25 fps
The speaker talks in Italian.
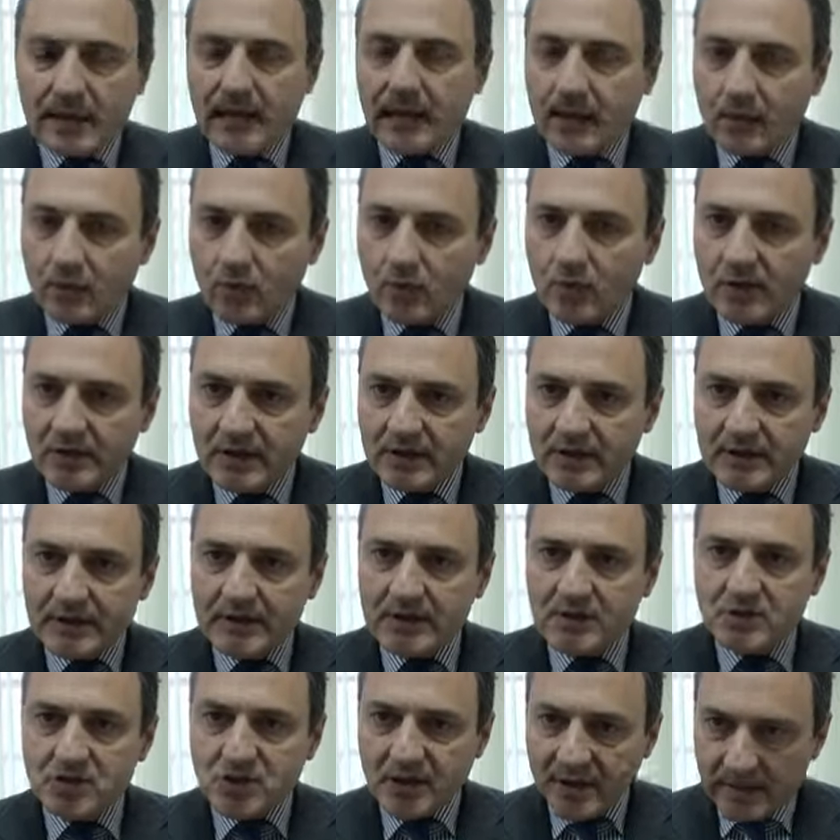Alcuni
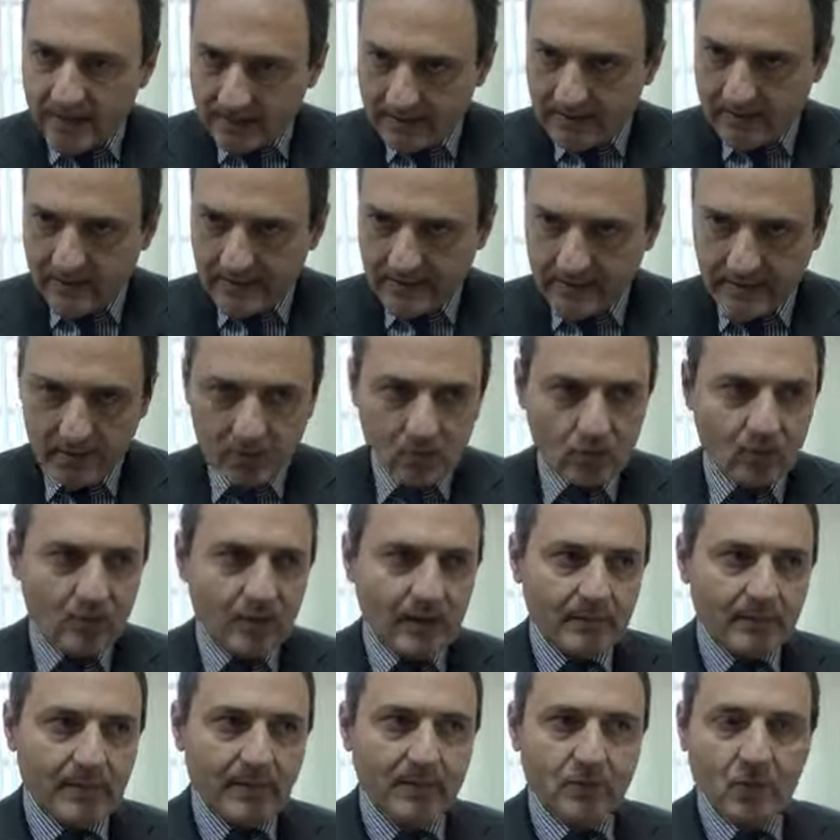dirigenti che
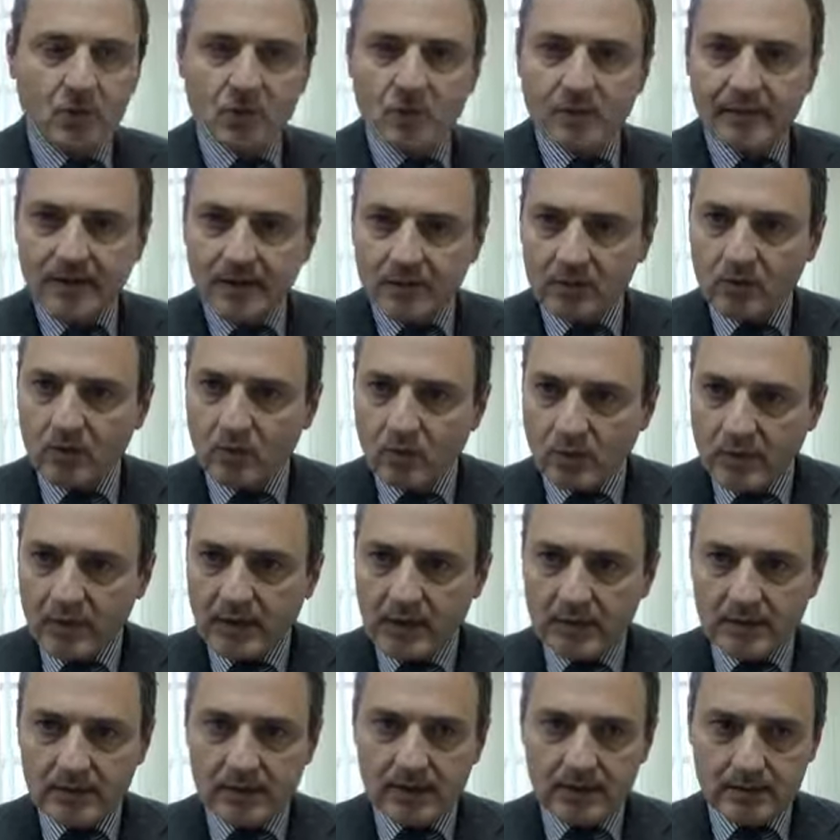noi abbiamo trovato
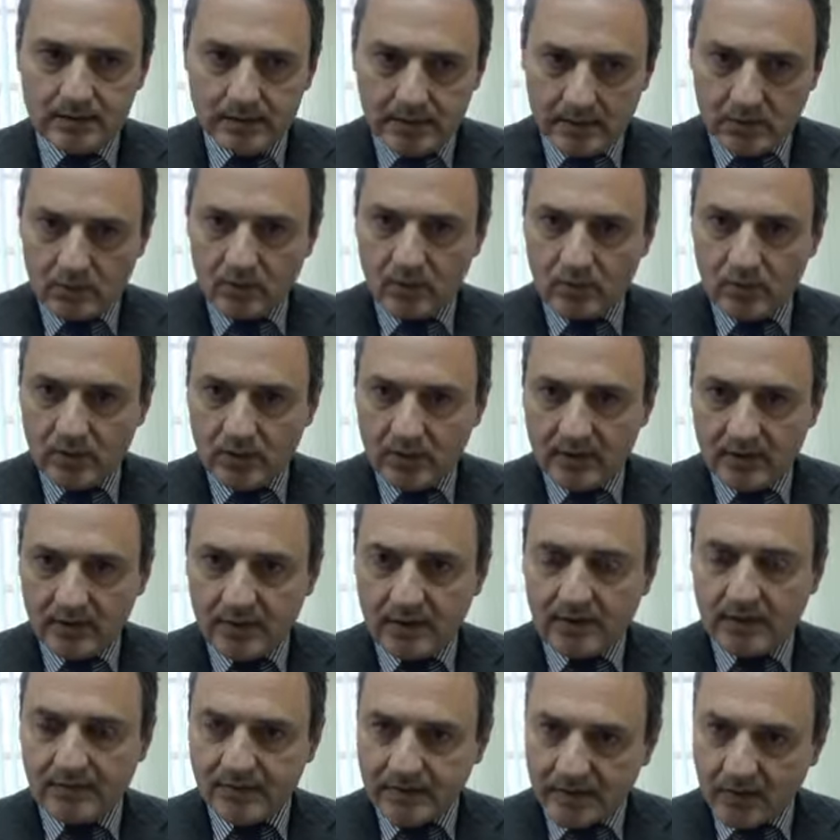qui eh, nel comune
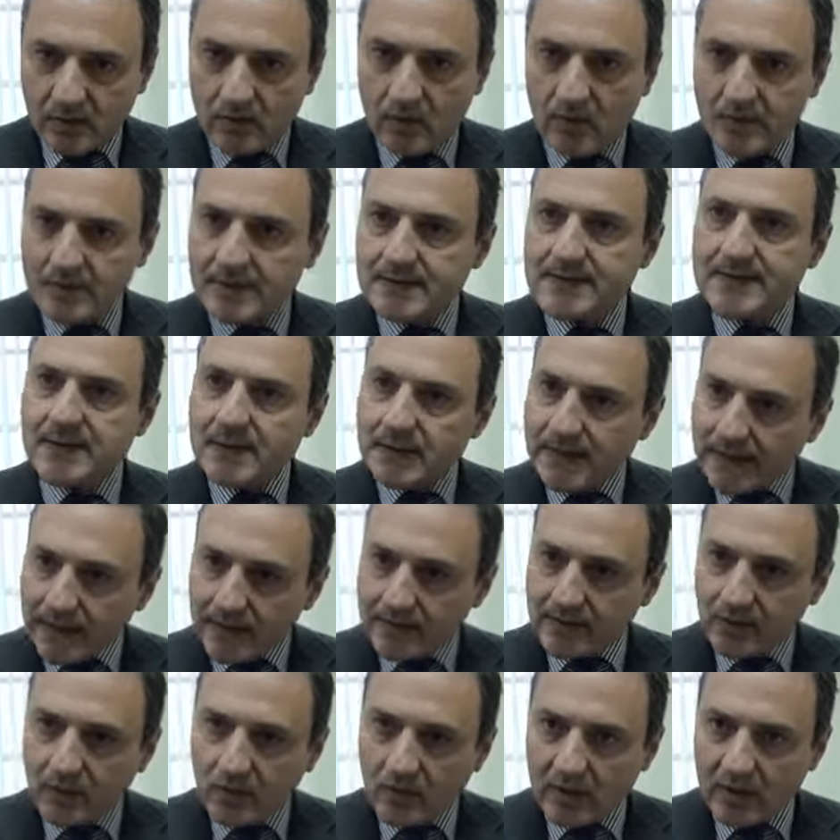di Afragoli,
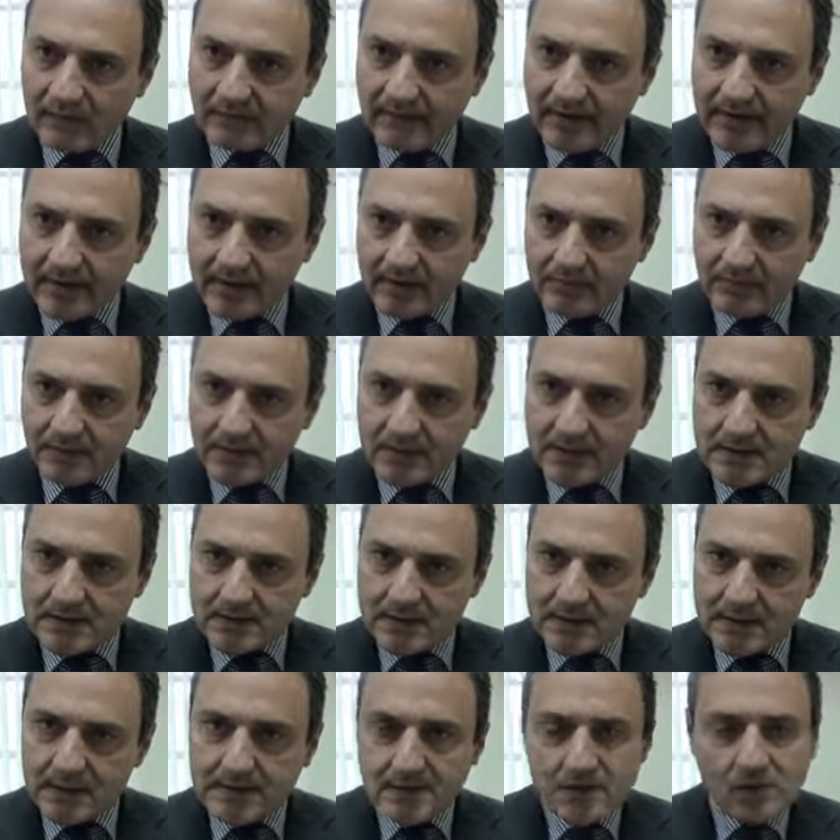insediati con la vecchia
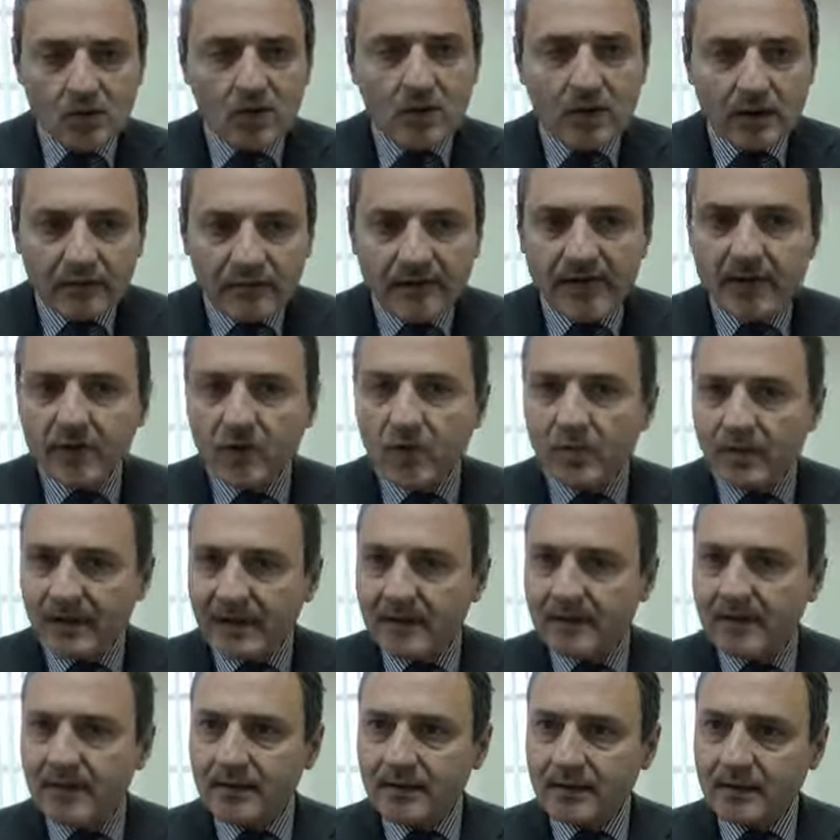amministrazione, fanno
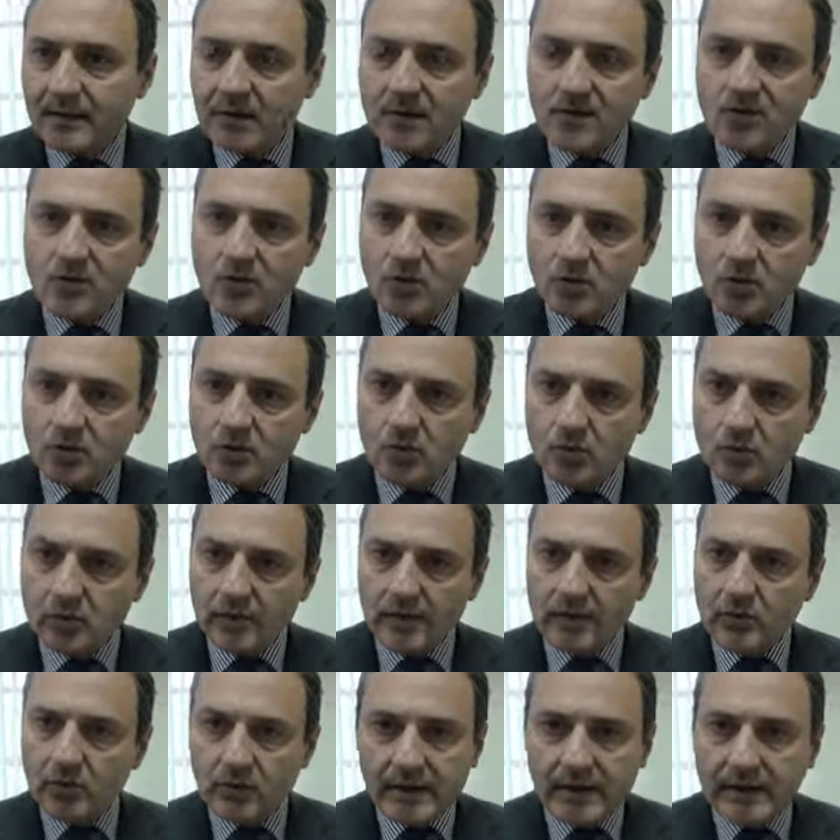parte della
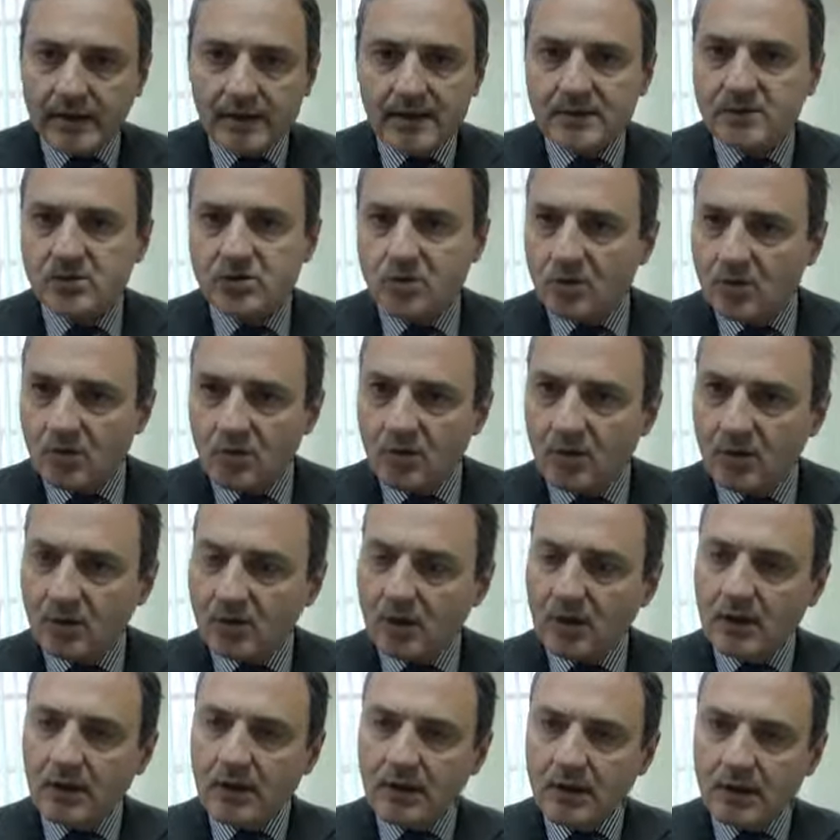struttura e non è che sono